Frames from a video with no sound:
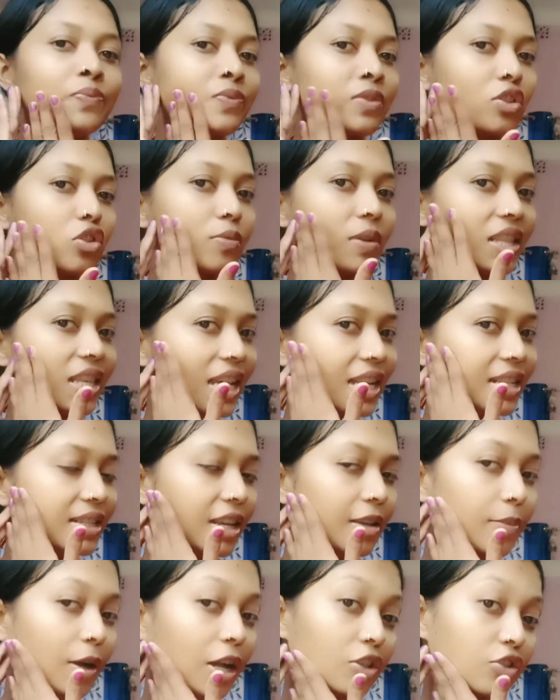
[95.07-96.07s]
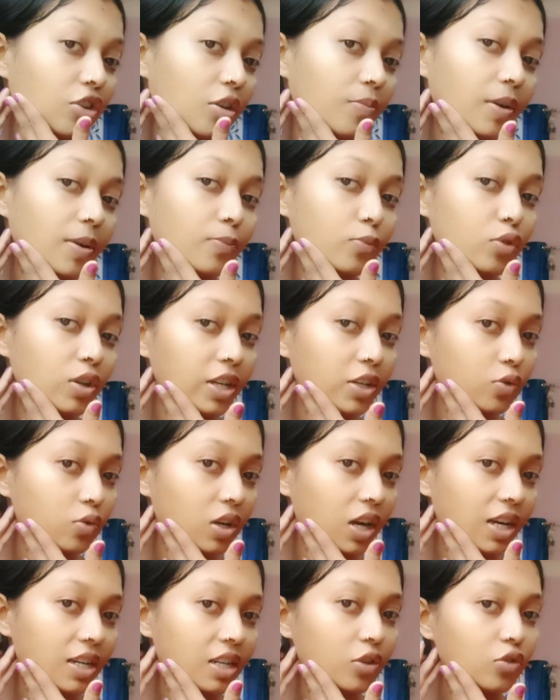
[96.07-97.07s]
তোমরা দেখতেই পাচ্ছ আমার মুখে
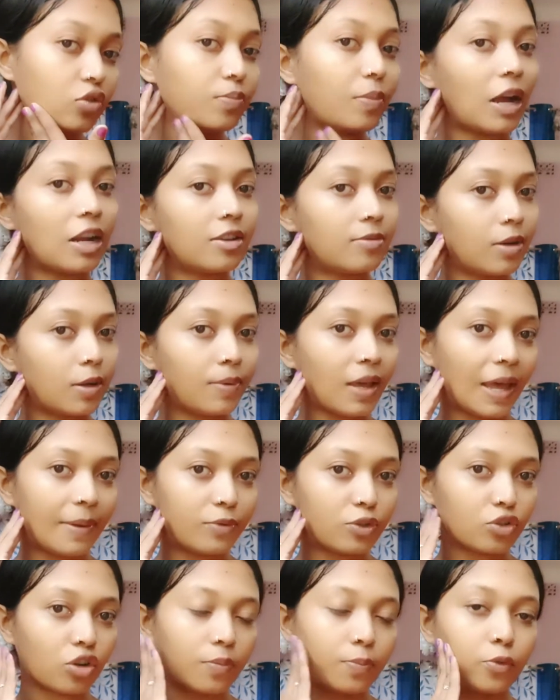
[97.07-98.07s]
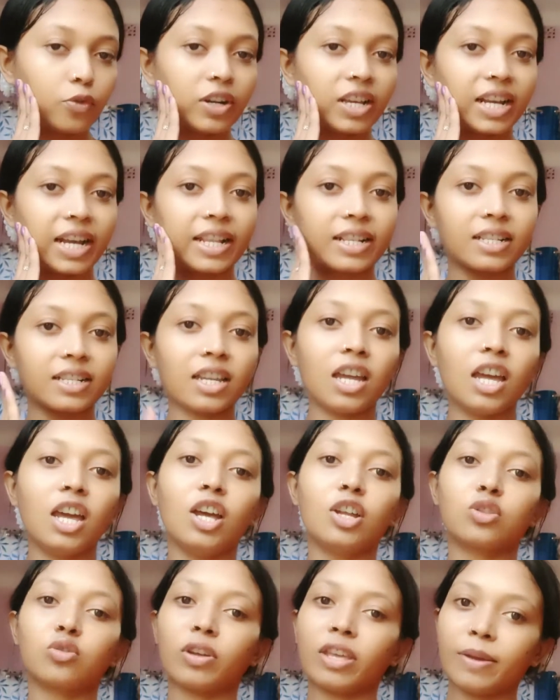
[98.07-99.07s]
টোনারটা খুব ভালোভাবে অ্যাবজর্ব করে গেছে
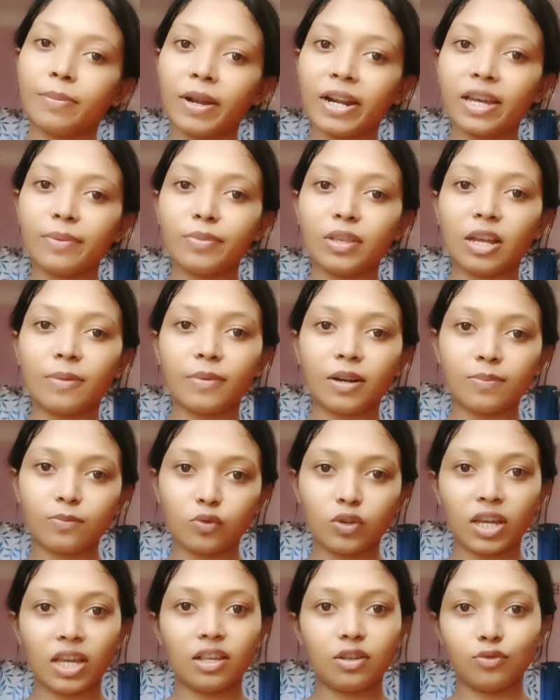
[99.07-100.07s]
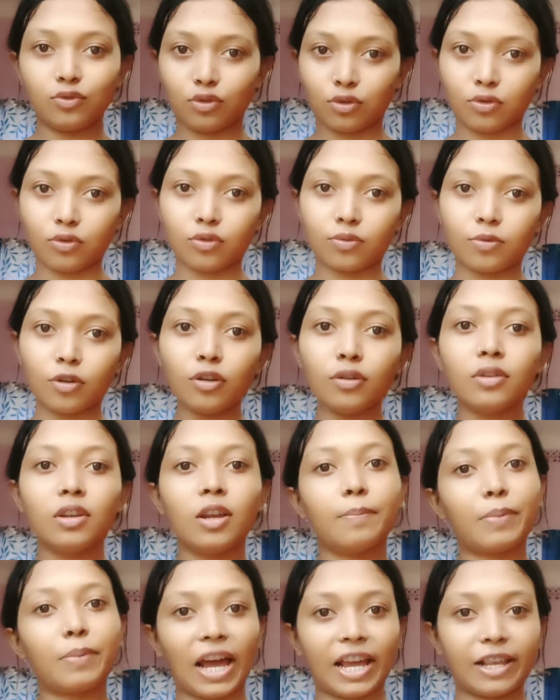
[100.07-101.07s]
তো এবার আমি আমার মুখে ইউজ করব
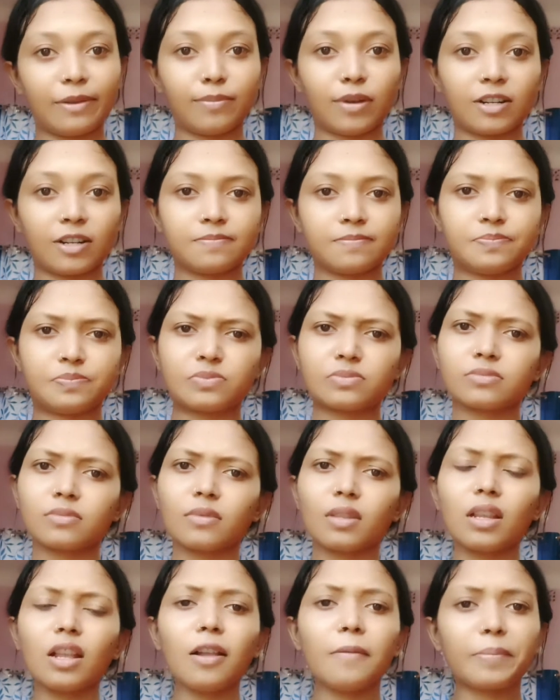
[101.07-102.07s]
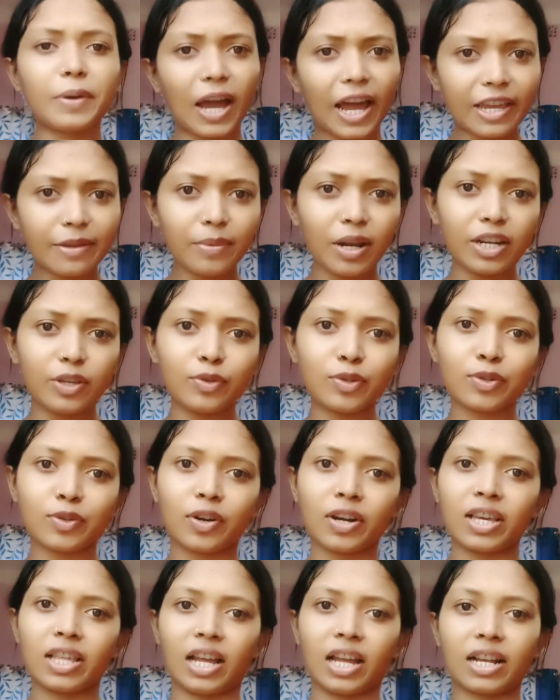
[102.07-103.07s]
প্রাইমার প্রাইমার ইউজ
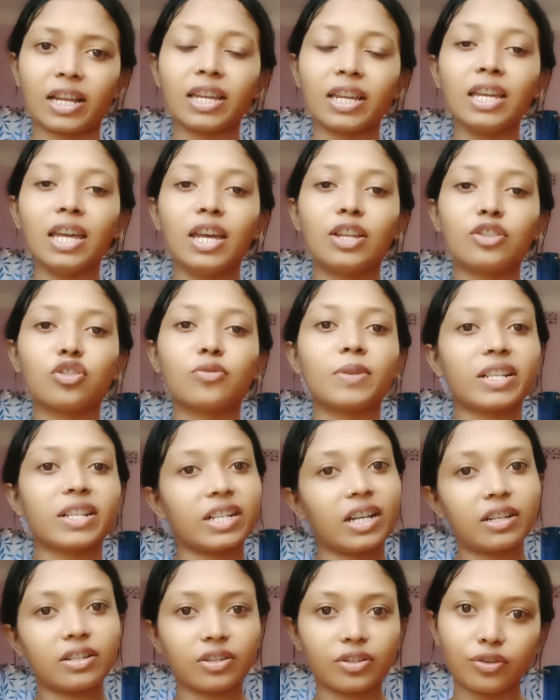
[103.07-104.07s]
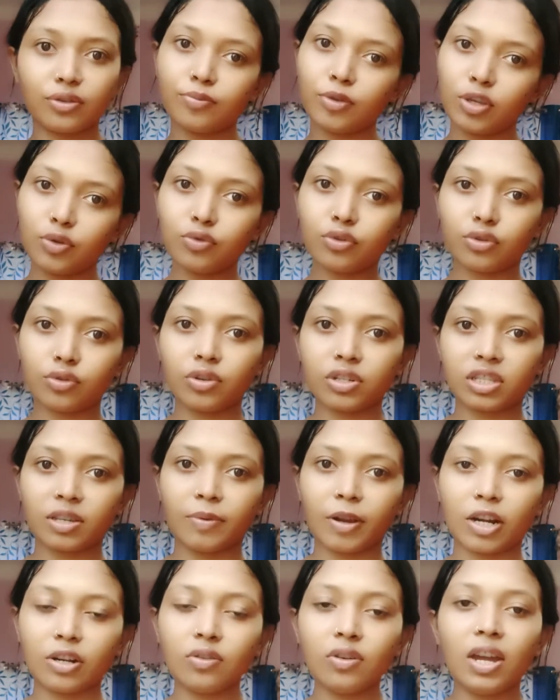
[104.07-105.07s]
করার আগে তোমরা সানস্ক্রিমও ইউজ করতে
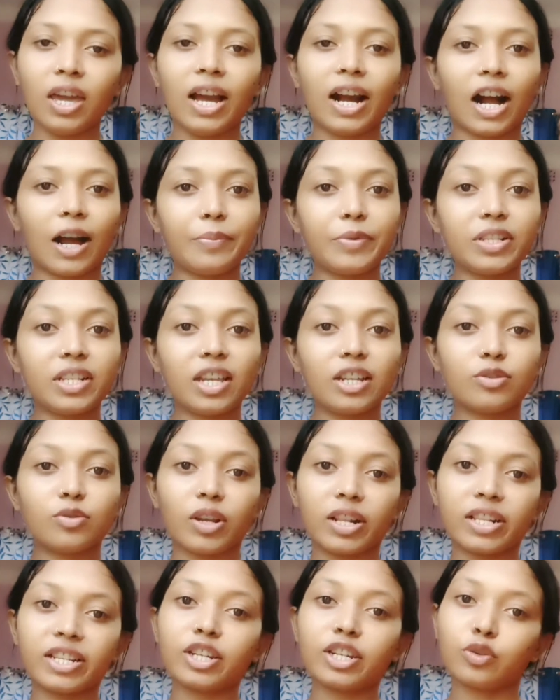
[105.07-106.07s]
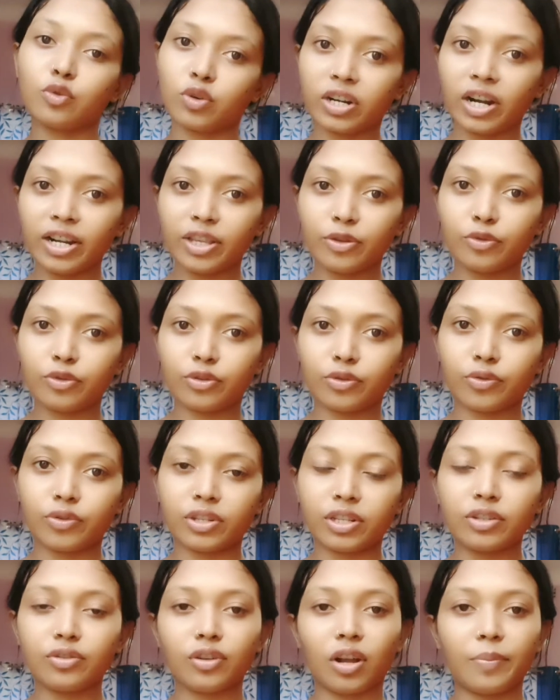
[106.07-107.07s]
পারো আমি যেহেতু আজকে টোনার ইউজ
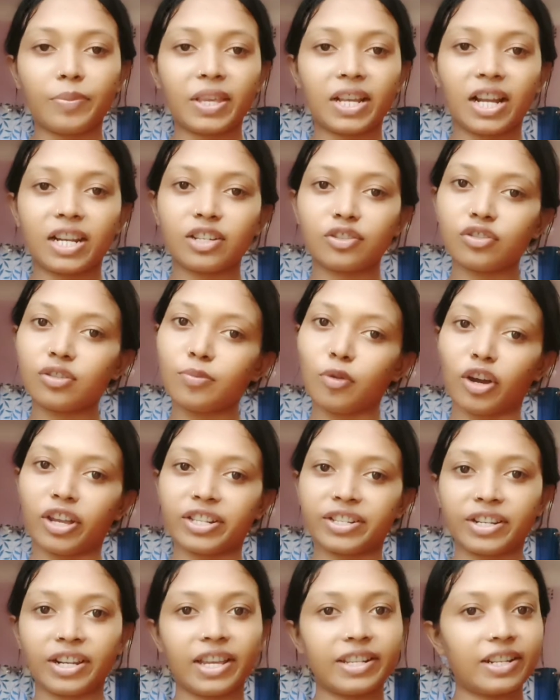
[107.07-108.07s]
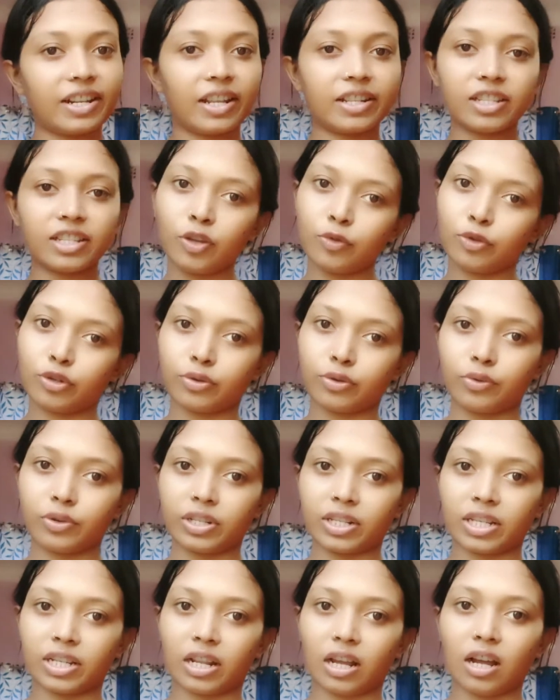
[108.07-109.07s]
করছি তো আমি এখানে কোনো ময়েশ্চারাইজার আজকে ইউজ
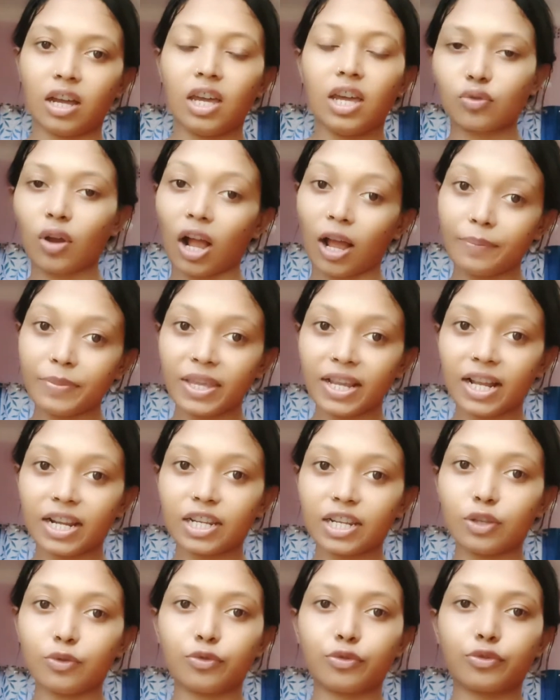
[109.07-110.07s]
করছি না তো আমি এখানে ইউজ